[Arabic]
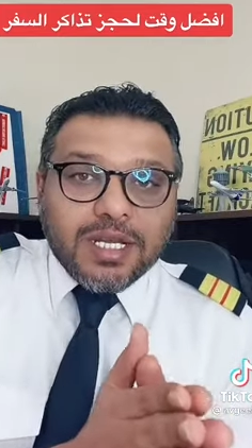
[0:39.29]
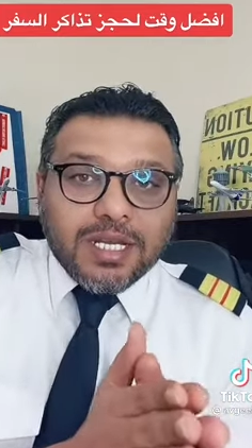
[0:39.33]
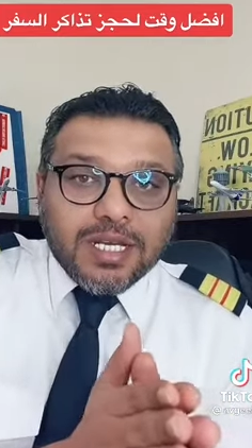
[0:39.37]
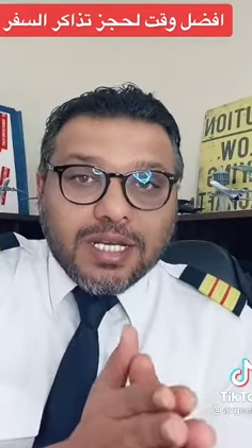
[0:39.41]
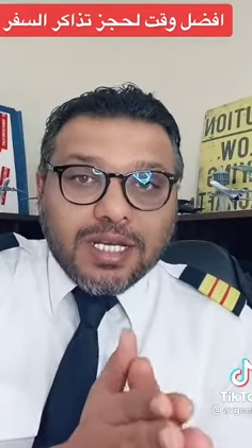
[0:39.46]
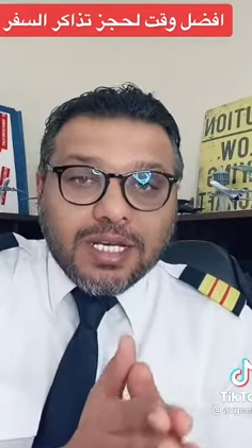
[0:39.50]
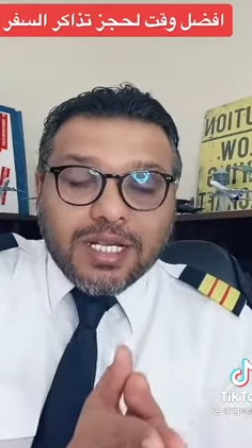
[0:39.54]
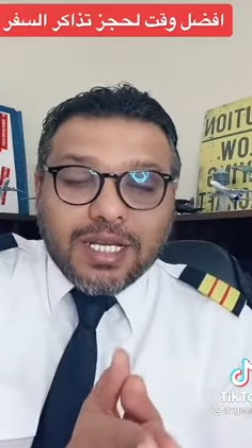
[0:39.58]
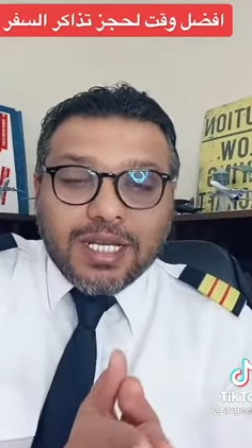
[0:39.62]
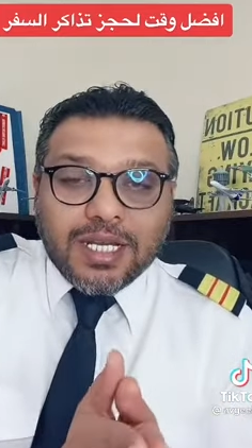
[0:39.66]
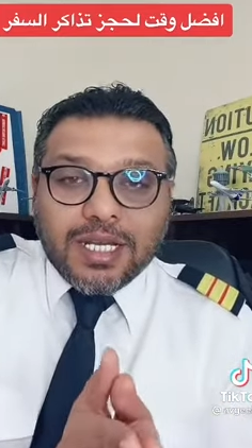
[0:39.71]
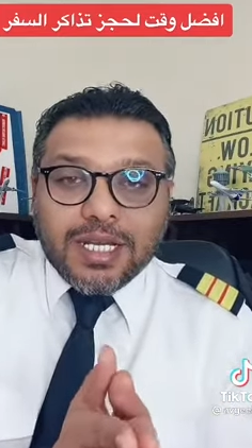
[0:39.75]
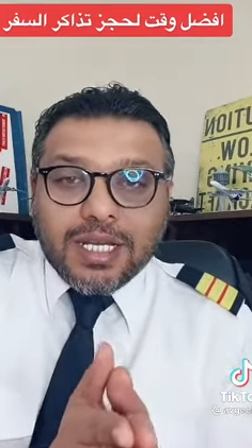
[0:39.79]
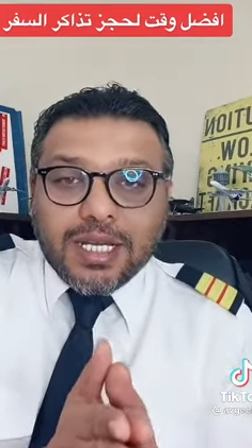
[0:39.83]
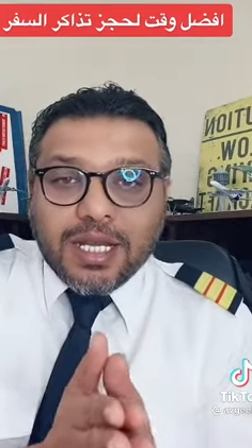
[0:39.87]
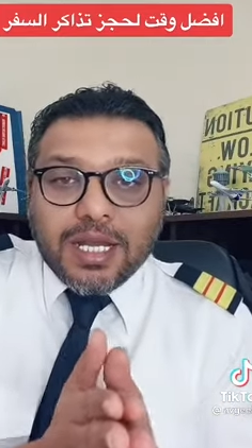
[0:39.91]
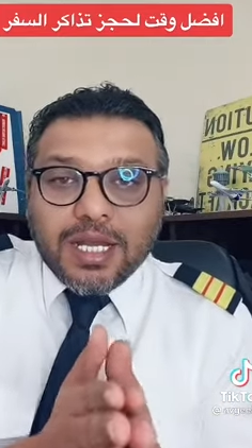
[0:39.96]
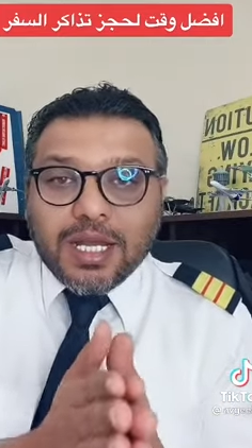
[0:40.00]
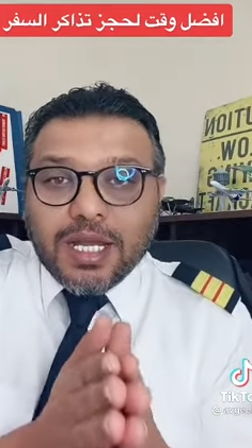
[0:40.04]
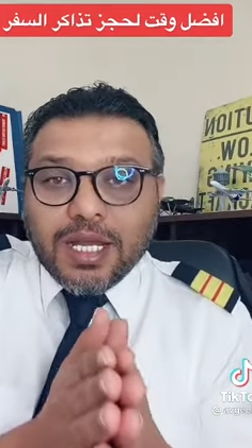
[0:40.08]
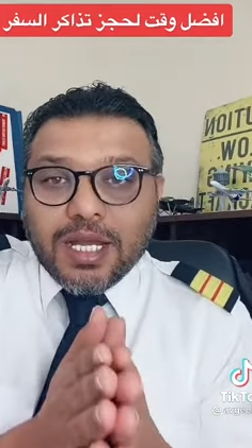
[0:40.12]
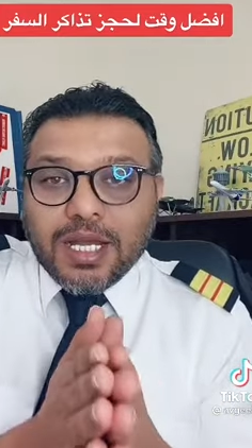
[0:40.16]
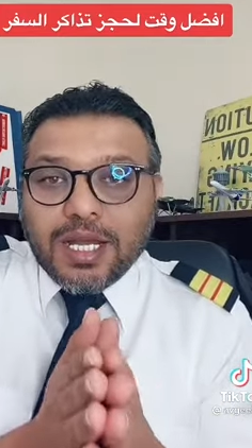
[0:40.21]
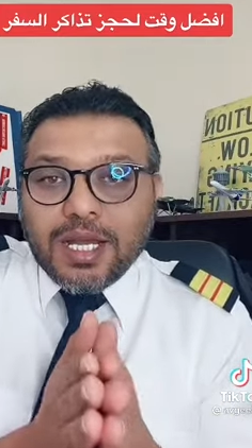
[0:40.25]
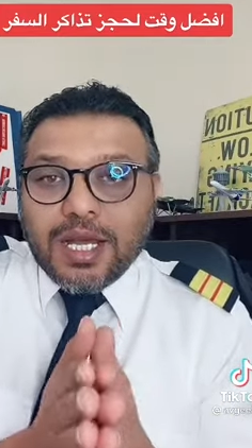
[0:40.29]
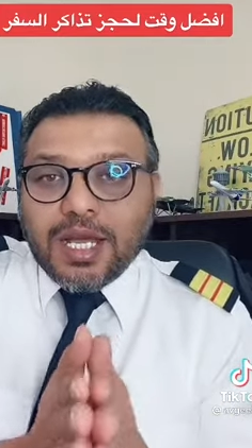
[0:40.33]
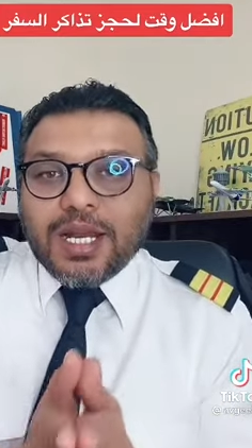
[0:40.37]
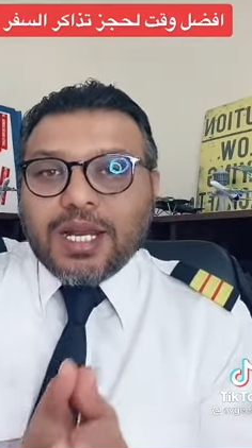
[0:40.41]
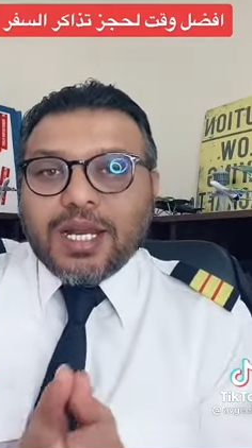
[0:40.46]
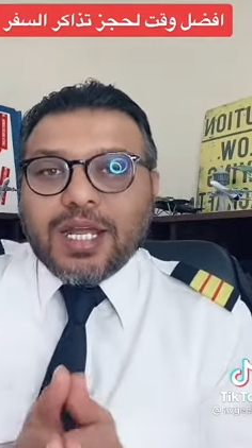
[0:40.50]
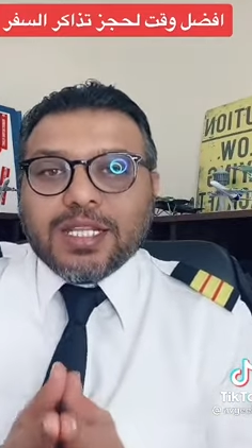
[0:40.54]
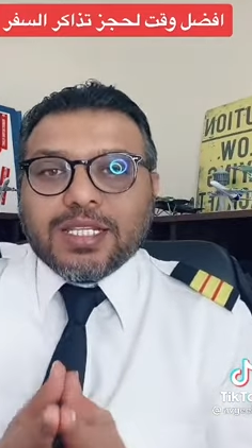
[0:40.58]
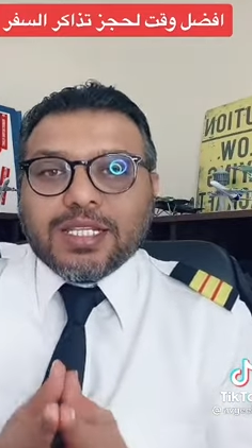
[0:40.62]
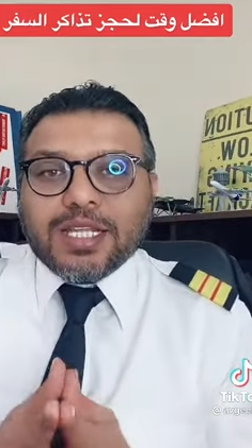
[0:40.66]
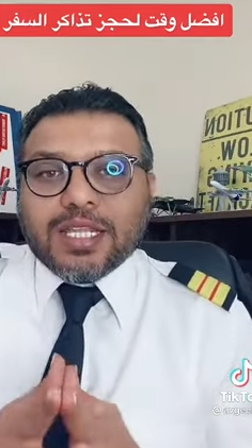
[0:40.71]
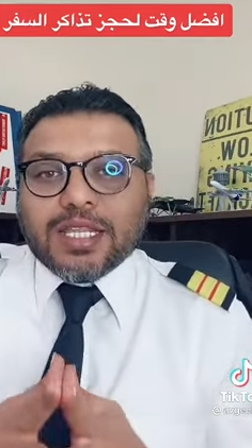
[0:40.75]

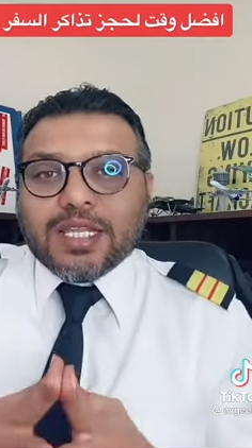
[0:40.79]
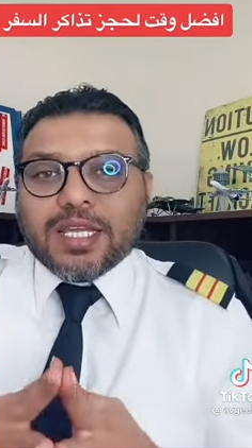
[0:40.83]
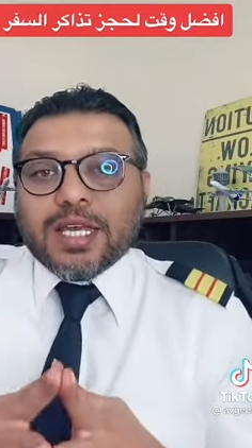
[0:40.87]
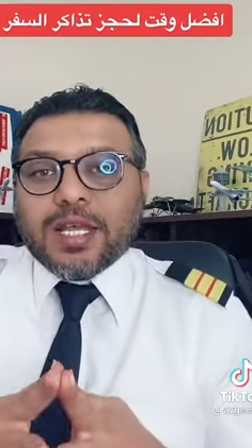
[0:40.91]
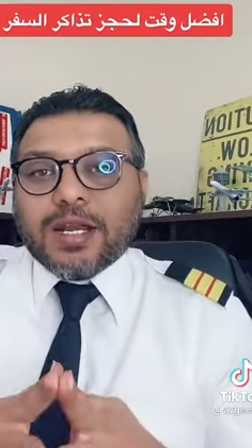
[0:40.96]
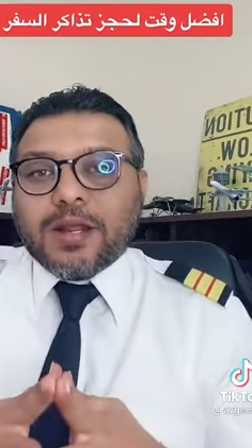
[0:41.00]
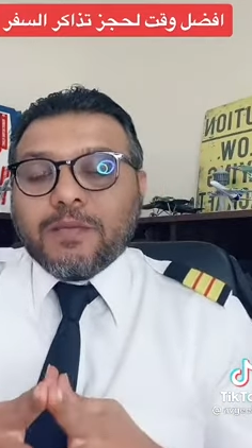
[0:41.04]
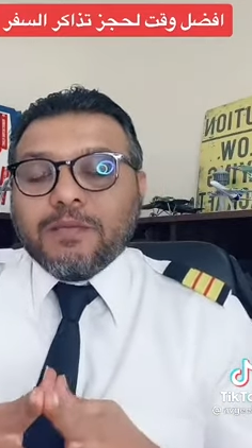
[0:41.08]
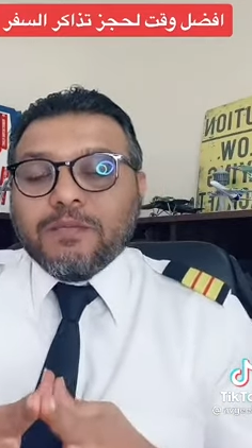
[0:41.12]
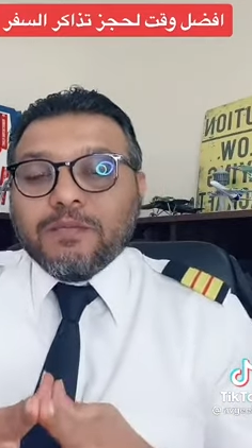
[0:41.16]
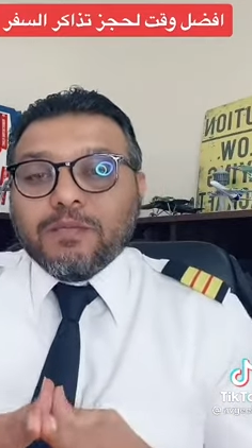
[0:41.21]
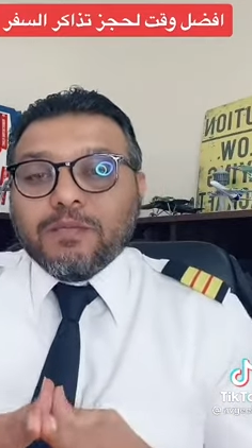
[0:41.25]
للتذكره